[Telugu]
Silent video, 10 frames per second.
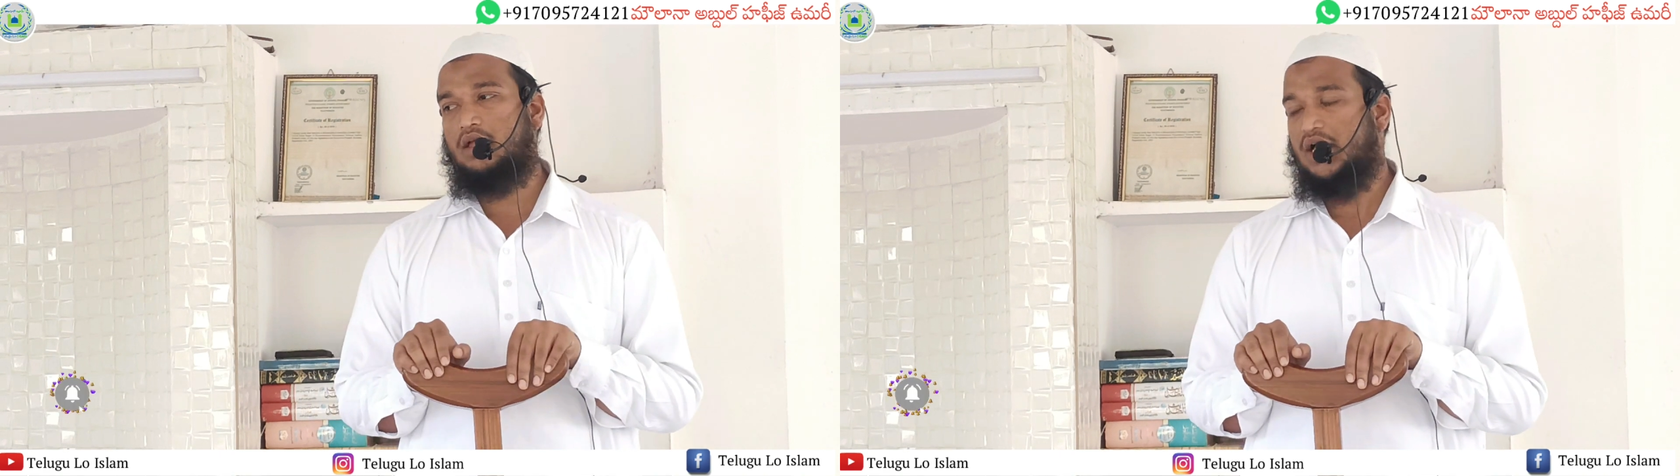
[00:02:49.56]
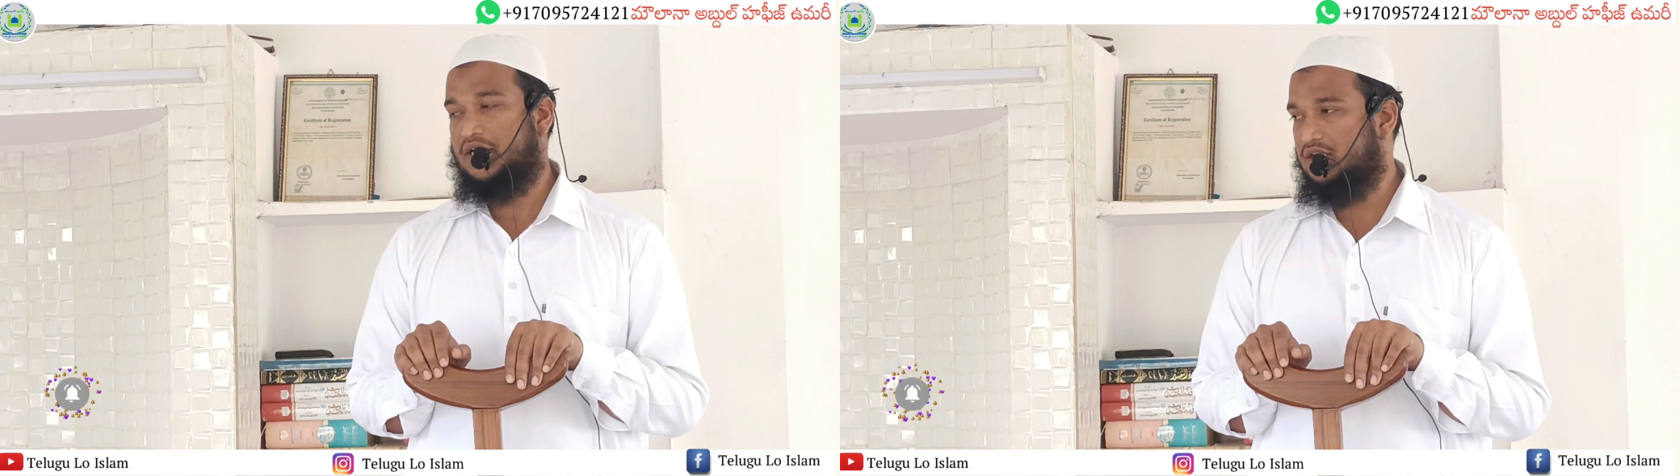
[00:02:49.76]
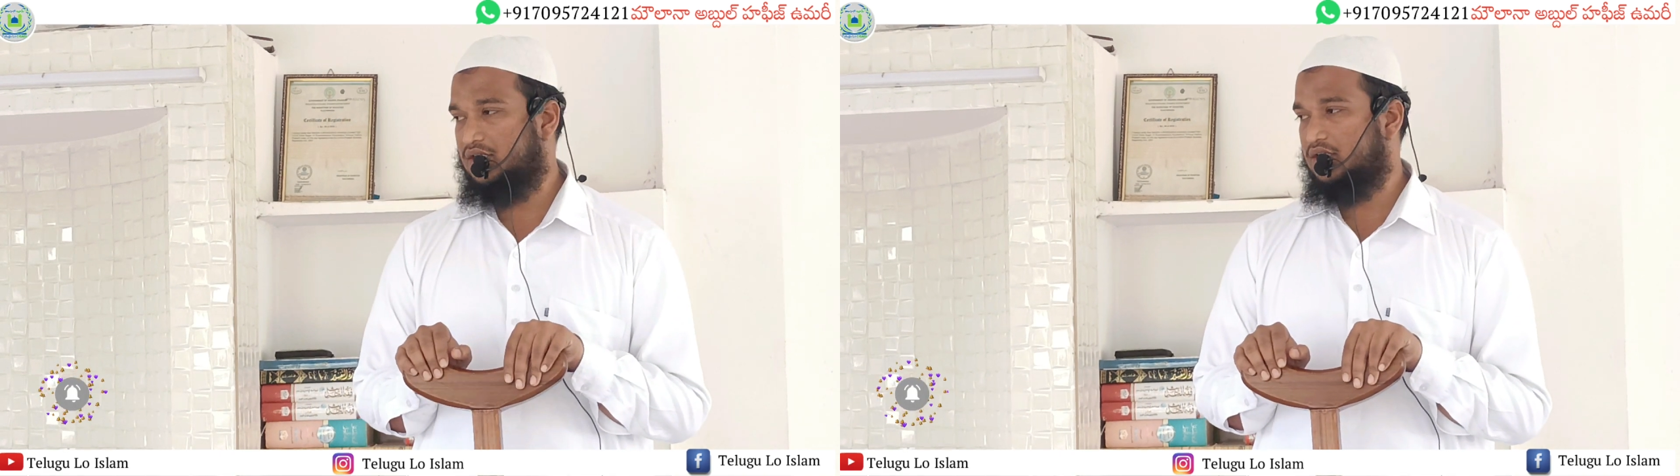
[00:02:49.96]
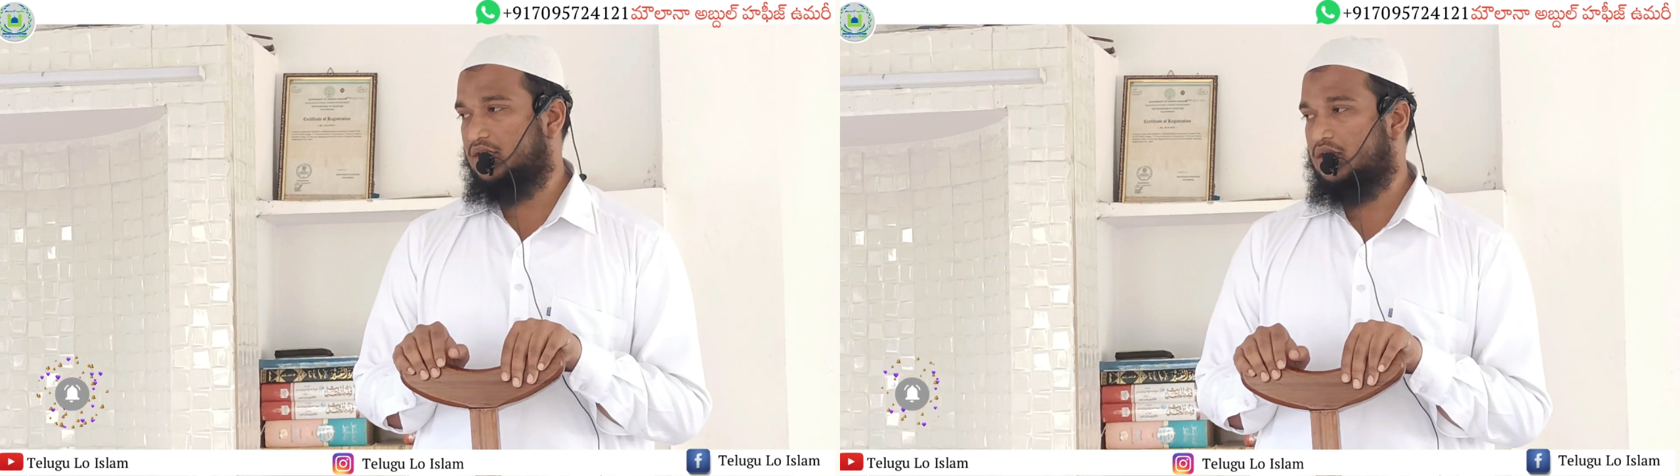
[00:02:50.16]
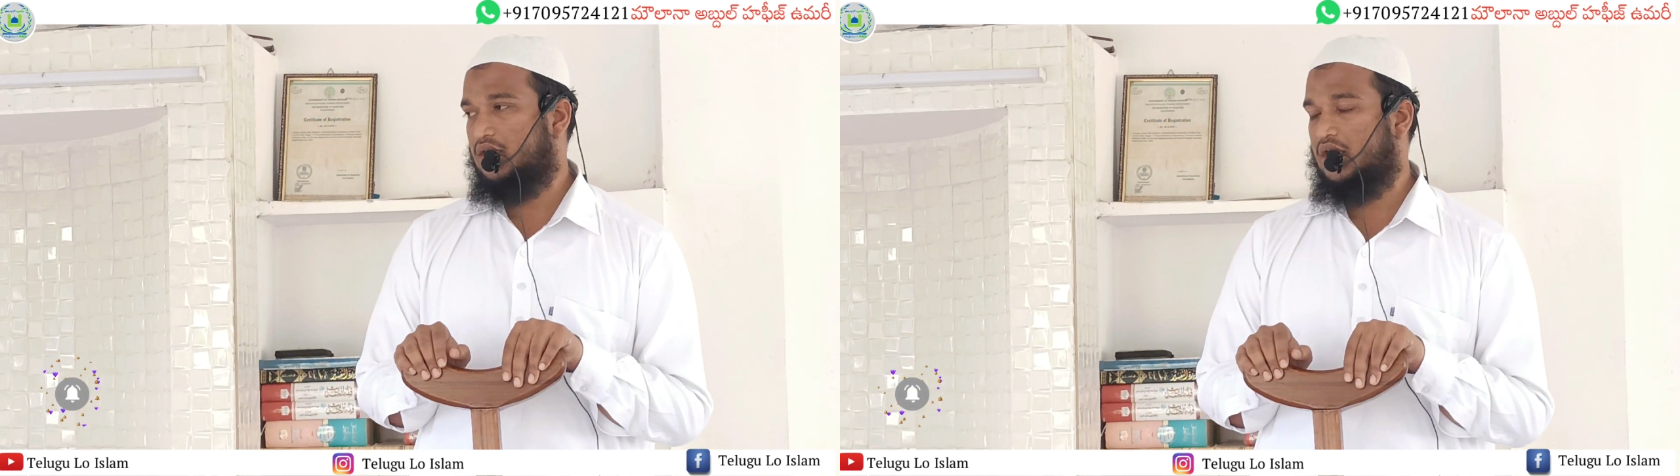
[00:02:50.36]
కానీ
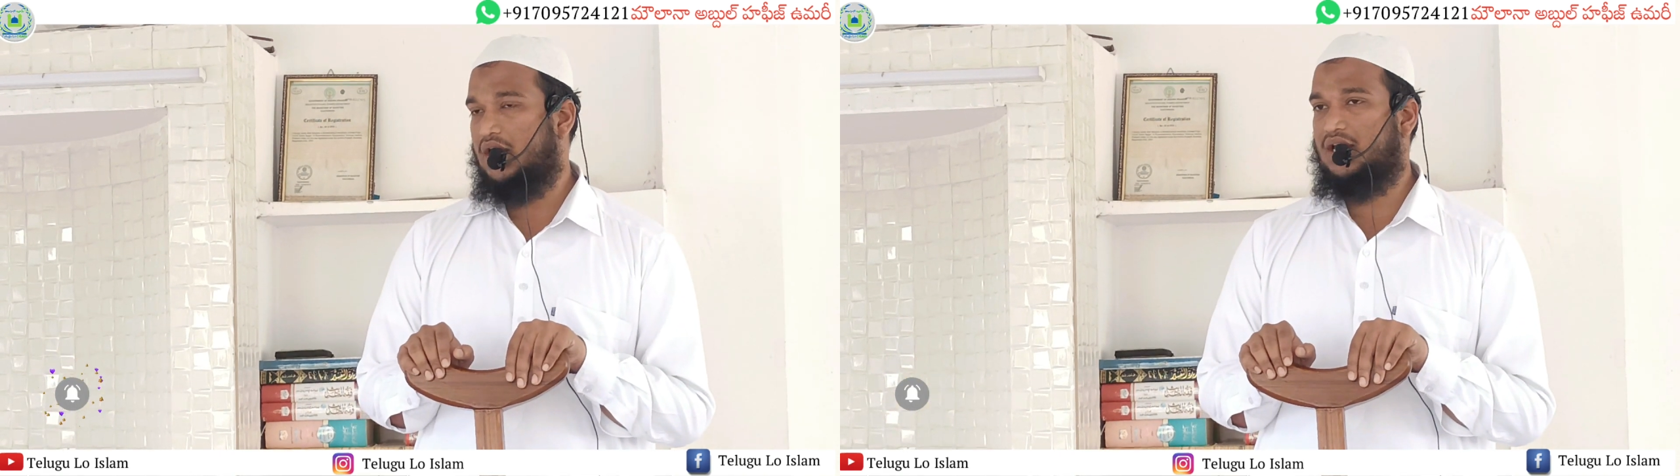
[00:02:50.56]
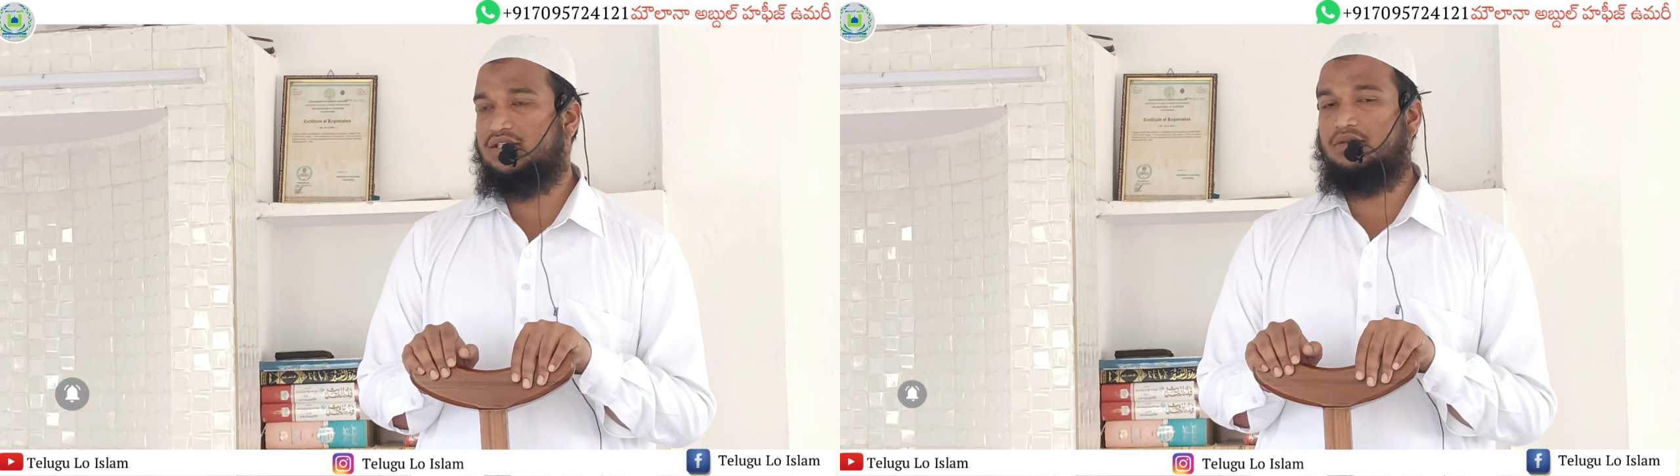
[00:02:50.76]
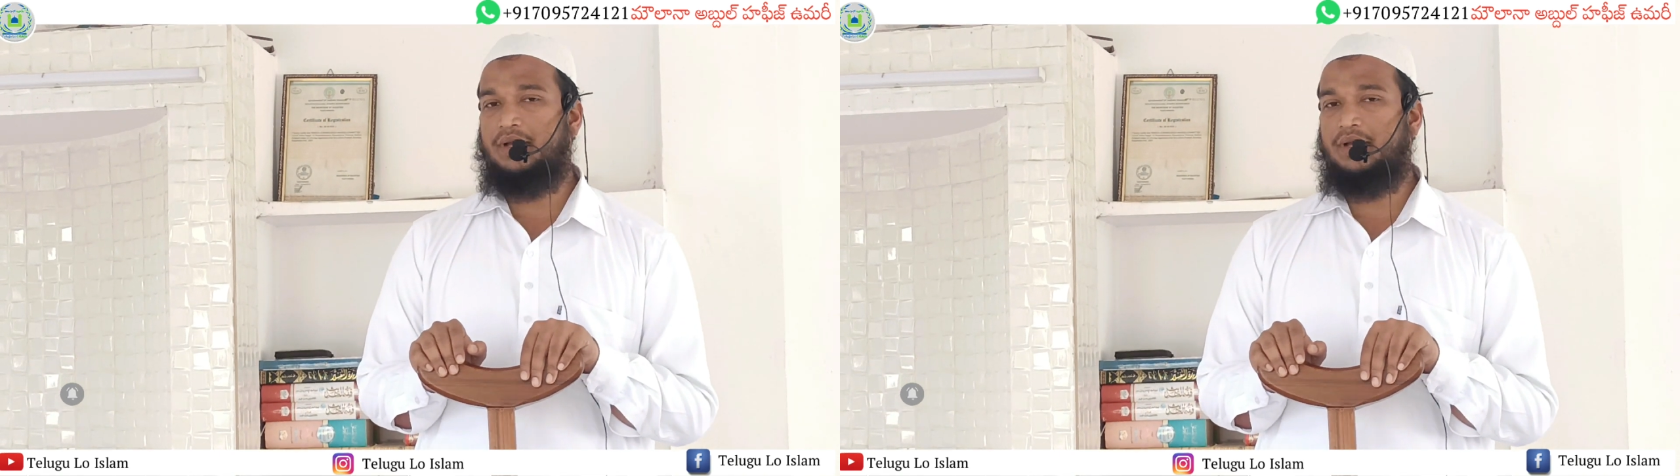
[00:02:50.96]
అల్లా